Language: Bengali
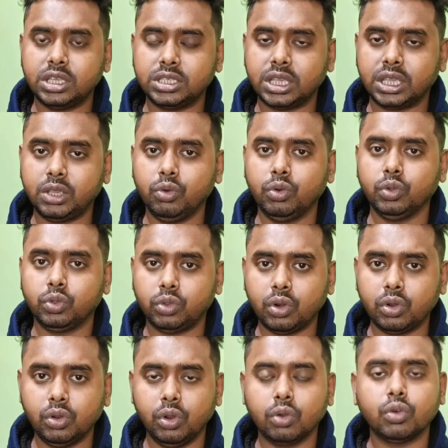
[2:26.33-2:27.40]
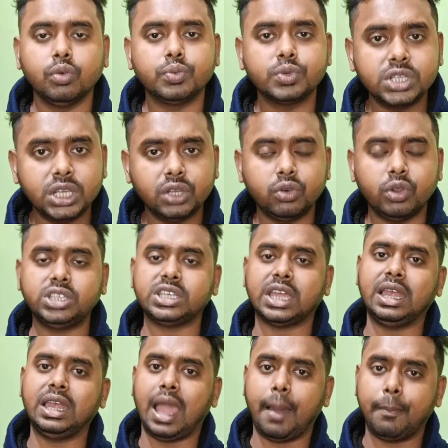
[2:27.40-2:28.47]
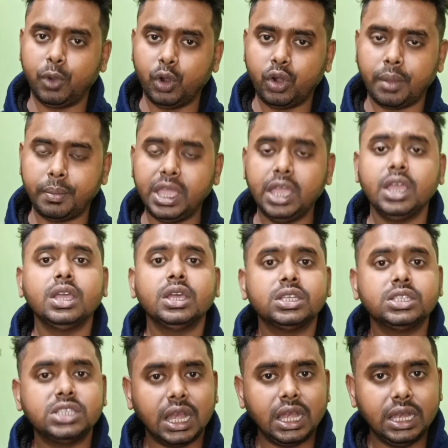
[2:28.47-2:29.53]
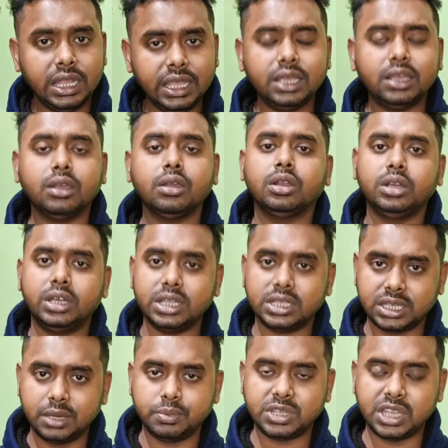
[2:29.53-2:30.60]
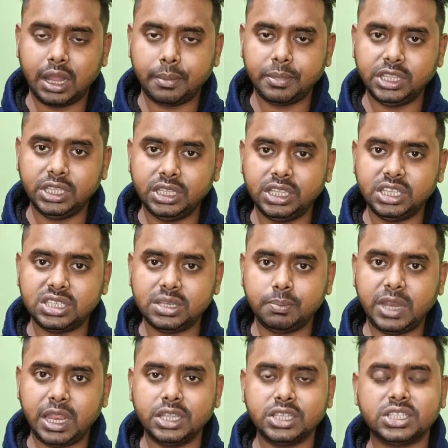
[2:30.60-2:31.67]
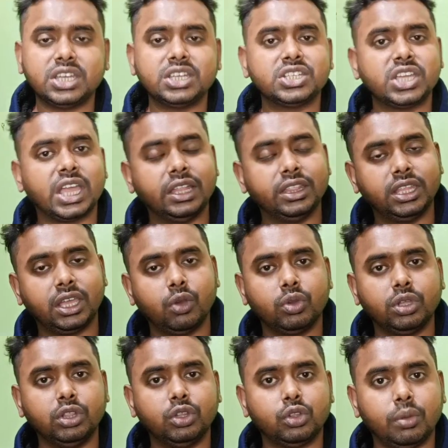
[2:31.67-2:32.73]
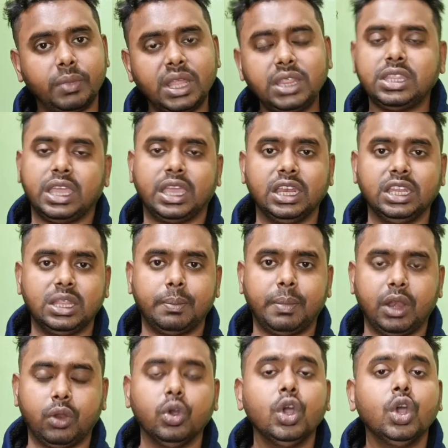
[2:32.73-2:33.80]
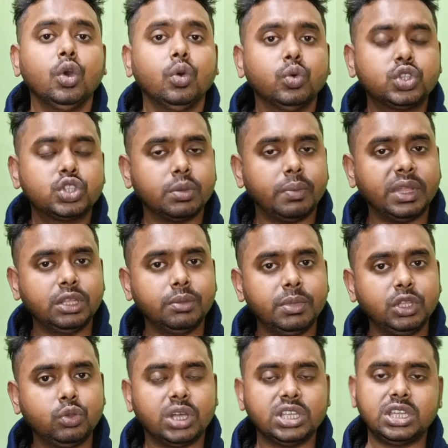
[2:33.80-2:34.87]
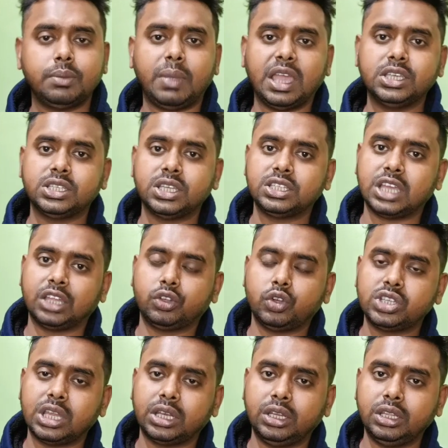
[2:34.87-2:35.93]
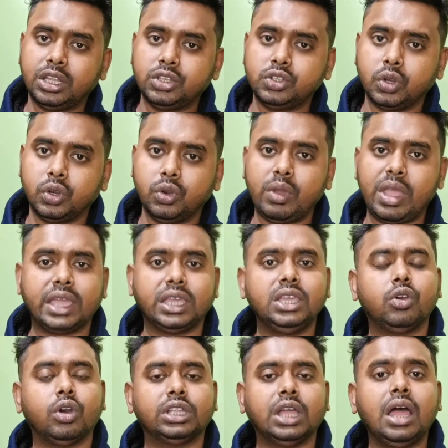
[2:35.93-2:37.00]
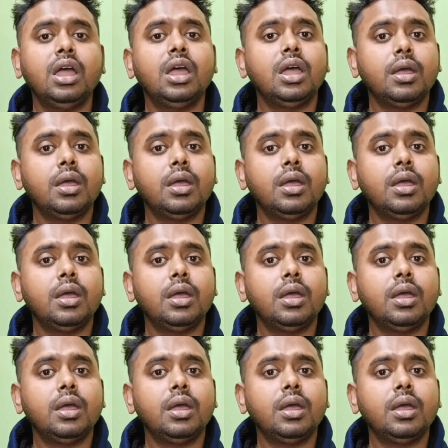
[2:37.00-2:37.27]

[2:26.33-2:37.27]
এসএকিউর উত্তরগুলো খুব শীঘ্রই চ্যানেলে আপলোড হবে যার লিঙ্ক ডেসক্রিপশানে আমি দিয়ে দিচ্ছি প্লেলিস্টে সেখান থেকেও কিন্তু তোমরা দেখে নিতে পারো উচ্চ মাধ্যমিক দু হাজার বাইশের ছাত্রছাত্রীদের জন্য একই কথা